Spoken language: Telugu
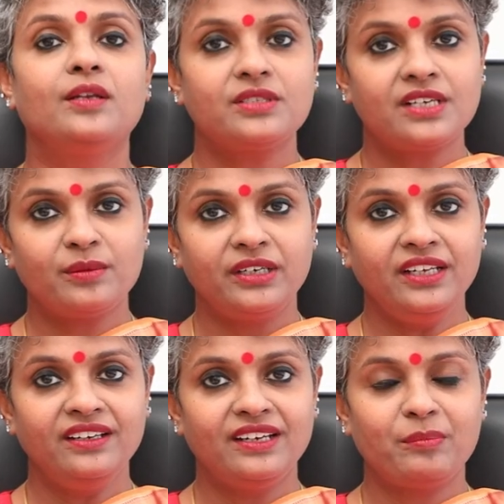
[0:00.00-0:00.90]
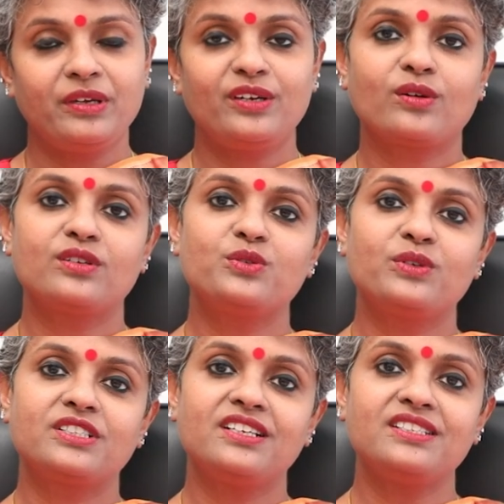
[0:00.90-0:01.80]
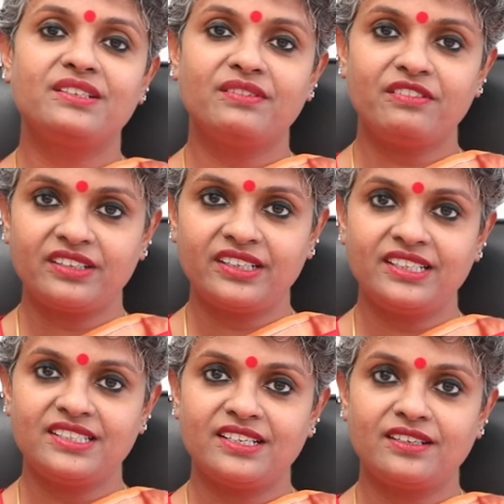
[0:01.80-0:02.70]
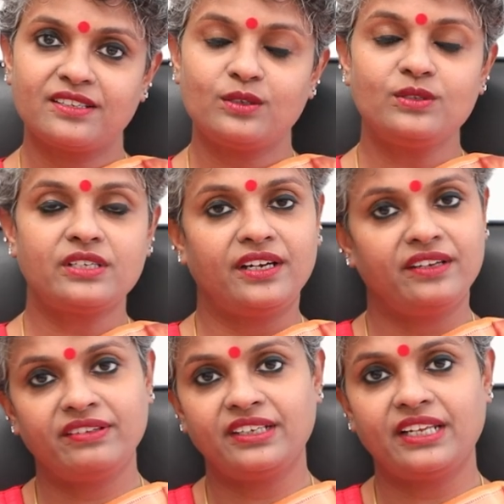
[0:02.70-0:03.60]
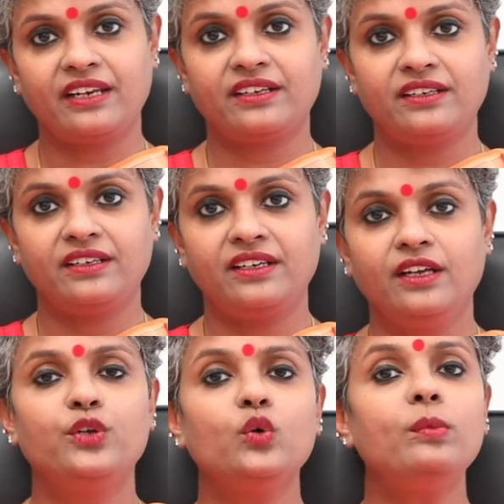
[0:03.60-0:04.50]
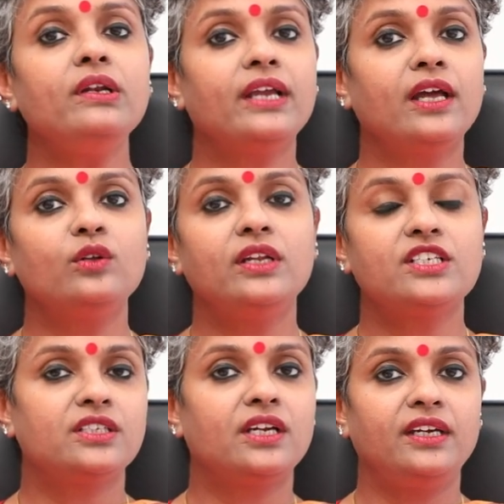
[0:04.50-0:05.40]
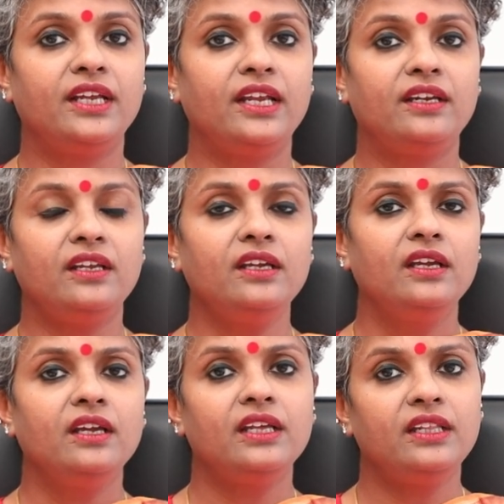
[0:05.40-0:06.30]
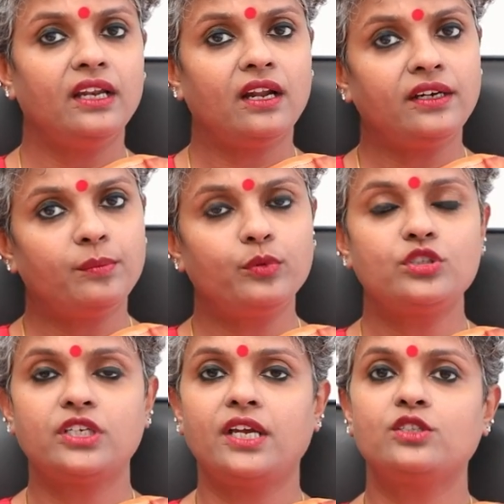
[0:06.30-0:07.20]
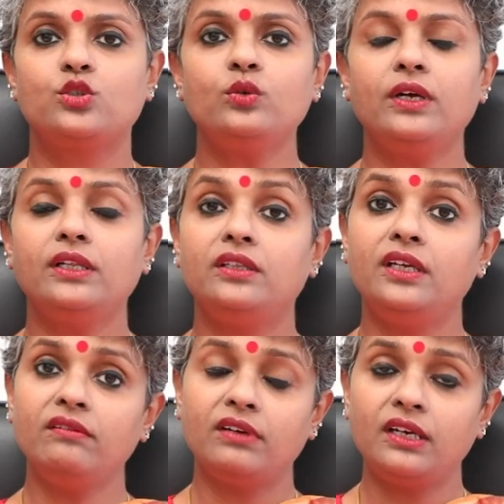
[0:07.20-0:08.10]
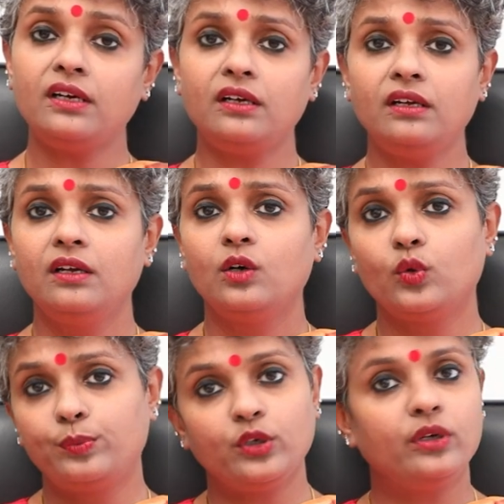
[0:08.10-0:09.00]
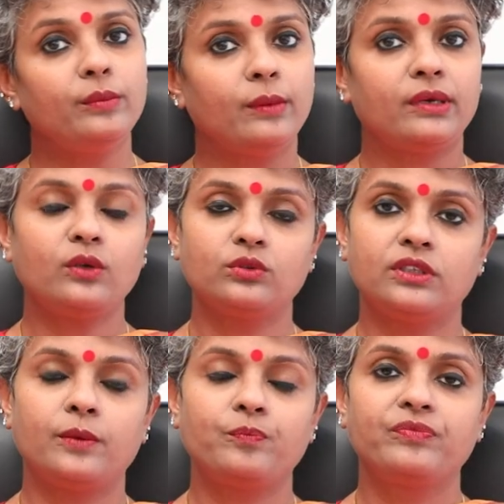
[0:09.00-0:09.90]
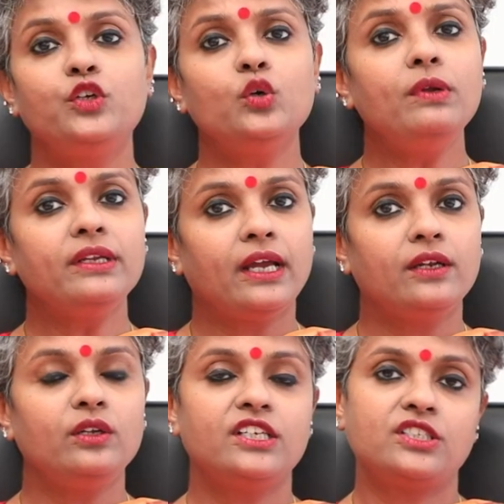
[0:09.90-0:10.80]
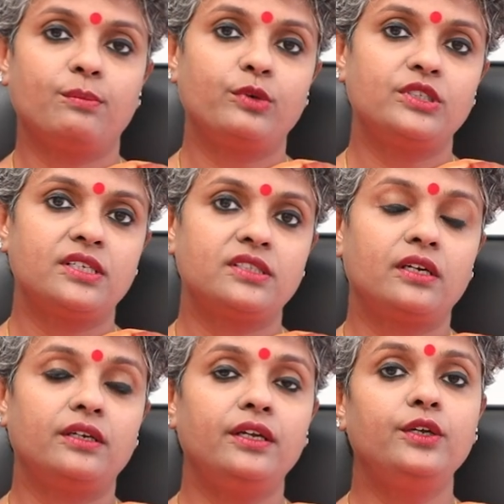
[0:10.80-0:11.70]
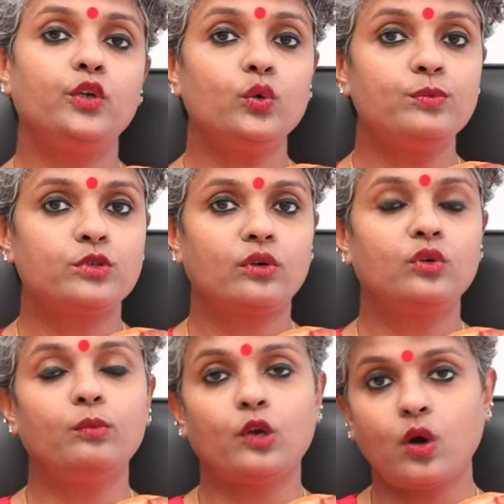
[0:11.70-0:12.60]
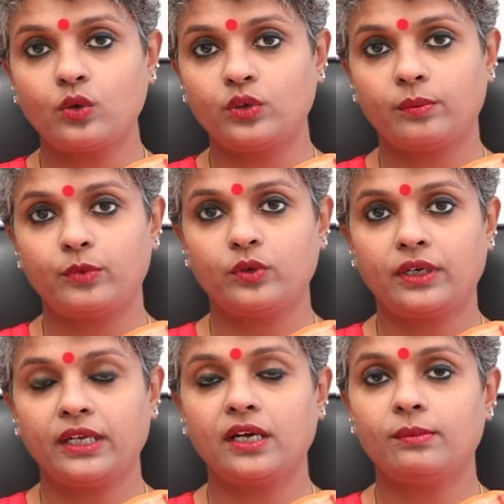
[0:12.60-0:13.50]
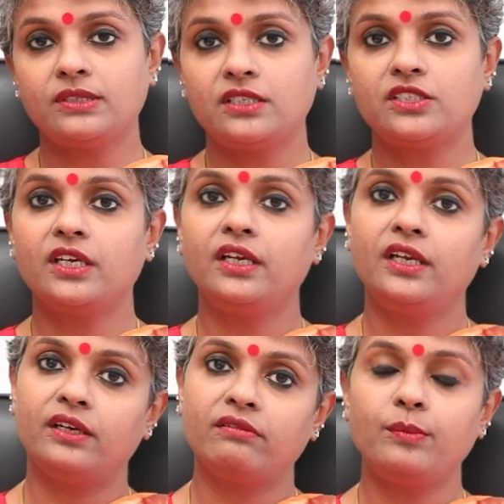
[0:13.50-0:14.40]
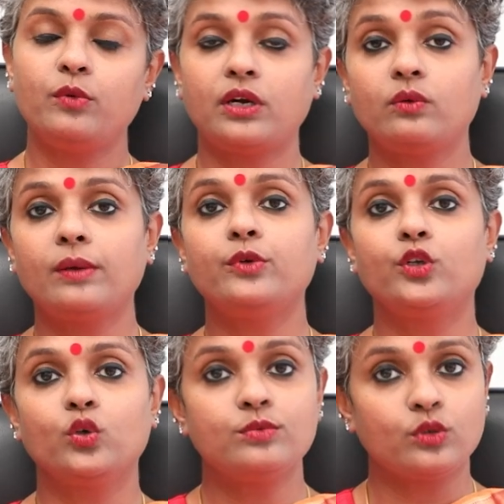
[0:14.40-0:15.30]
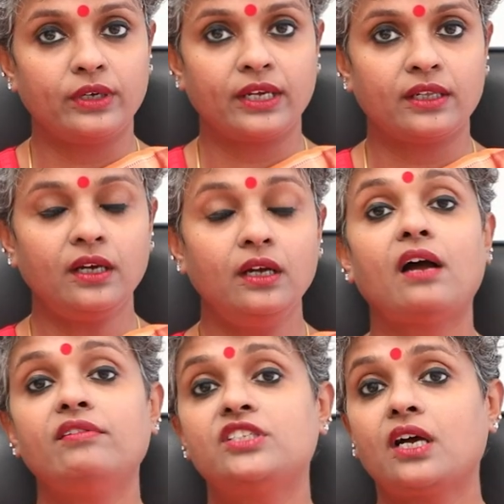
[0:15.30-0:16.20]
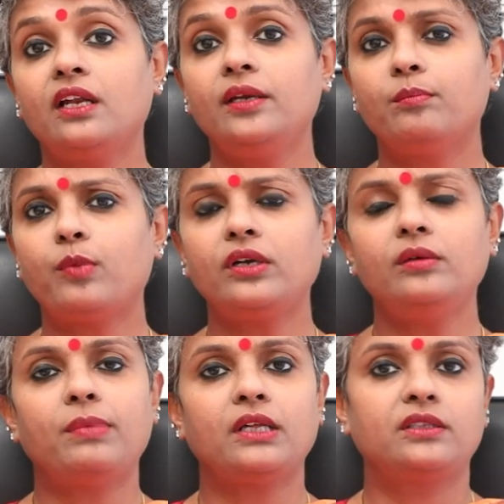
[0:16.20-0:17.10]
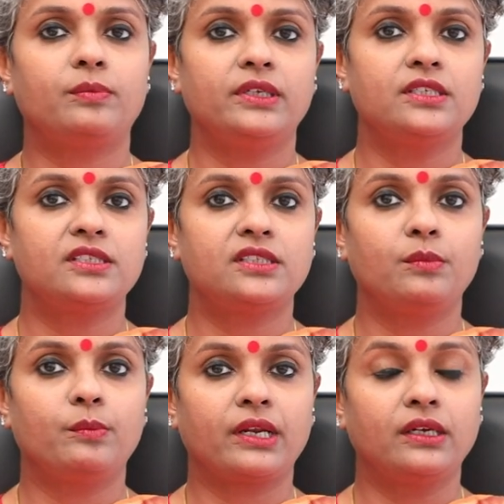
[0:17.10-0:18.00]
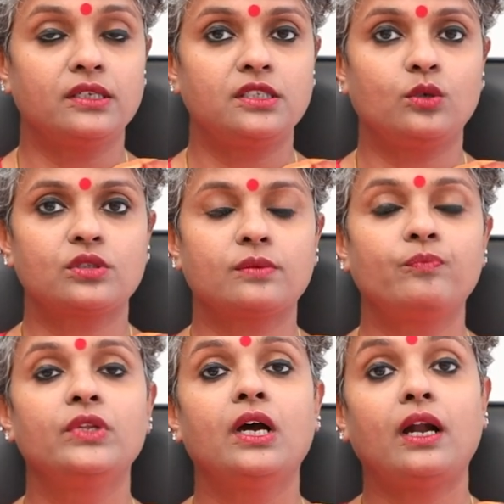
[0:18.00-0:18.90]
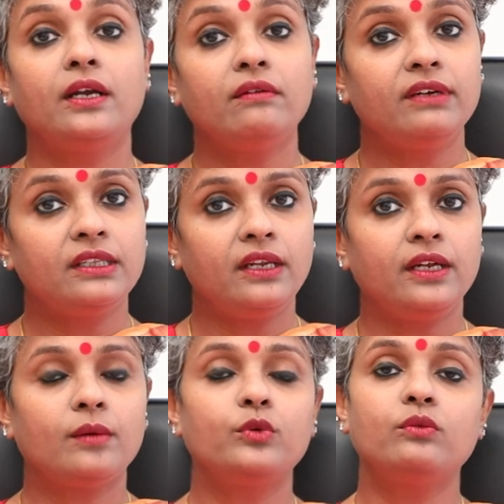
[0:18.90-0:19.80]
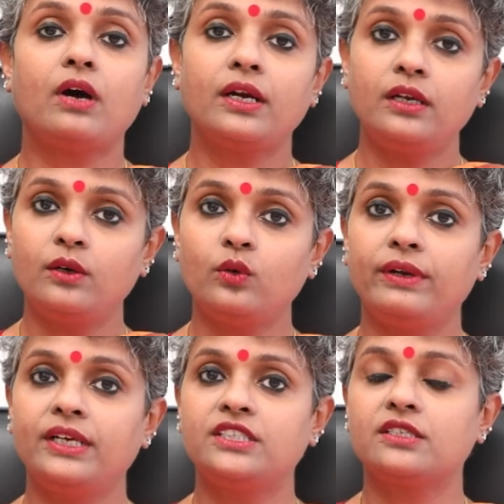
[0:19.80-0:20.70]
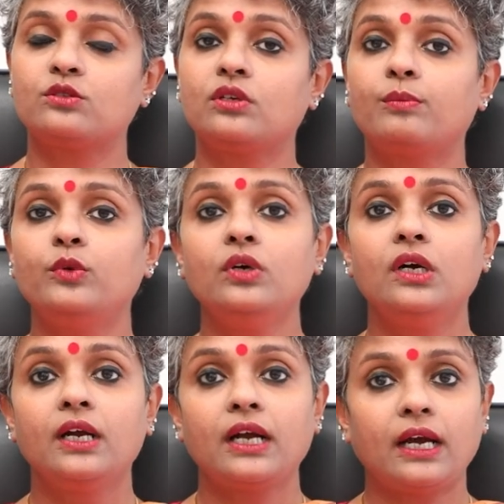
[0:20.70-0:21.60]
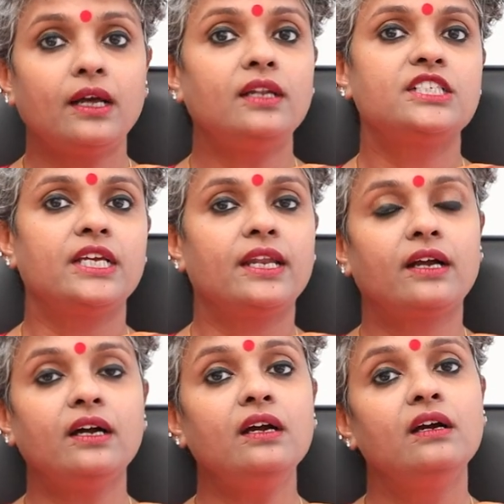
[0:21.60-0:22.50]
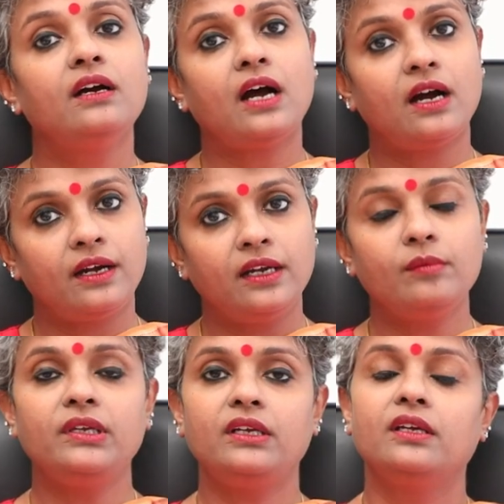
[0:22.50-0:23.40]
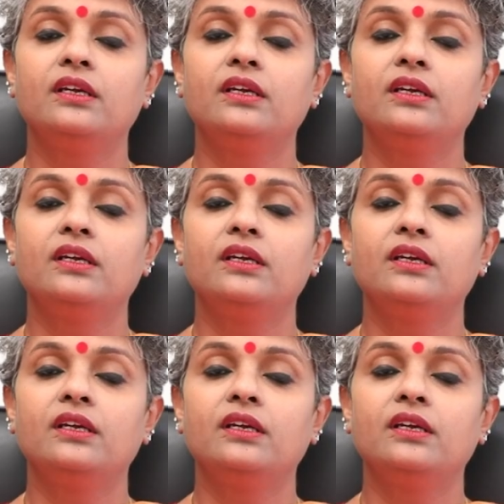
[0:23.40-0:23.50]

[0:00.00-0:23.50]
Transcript: నమస్కారం అండి నా పేరు డాక్టర్ సోచ్ల జీవా ఫర్టిలిటీ సెంటర్స్లో సైంటిఫిక్ డైరెక్టర్ని ట్యూబల్ క్యాన్యులేషన్ అంటే ఏంటి ఇది ఎలాంటప్పుడు చేయొచ్చు అండ్ దీనివల్ల ఉపయోగం ఏమైనా ఉందా ట్యూబల్ క్యాన్యులేషన్ ఎప్పుడు చేస్తారంటే ట్యూబ్స్ రెండు బ్లాక్ ఉన్నప్పుడు అంటే గర్భసంచికి ఇటువైపు అటువైపు ట్యూబ్స్ ఉంటాయి కదా అవి చాలా ఇంపార్టెంట్ పాత్ర ప్లే చేస్తాయి మీ ప్రెగ్నెన్సీ కోసం అండం విడుదలైనప్పుడు వాట్లను వెయిట్ చేస్తున్నప్పుడు కణాలు చేరాక ఆ అండంని